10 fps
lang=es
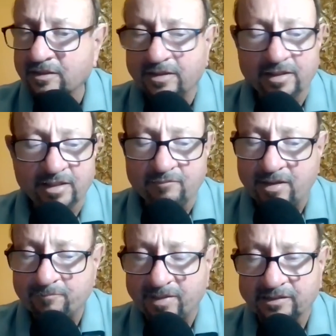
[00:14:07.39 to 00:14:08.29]
eh,
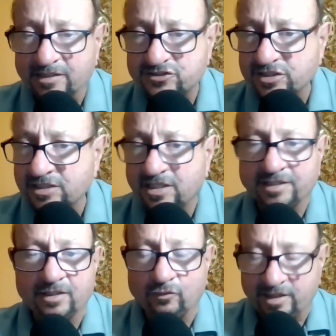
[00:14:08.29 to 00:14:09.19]
iba a impactar
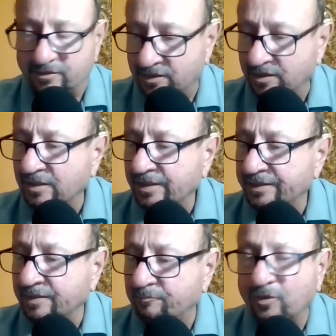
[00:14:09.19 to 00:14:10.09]
China y el Oriente.
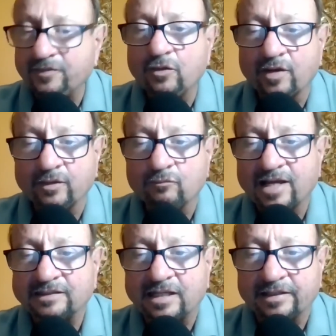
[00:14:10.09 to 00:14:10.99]
Después dijo que era un
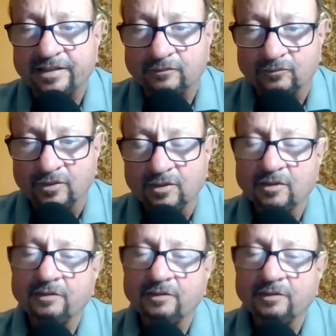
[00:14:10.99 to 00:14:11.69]
catarrito.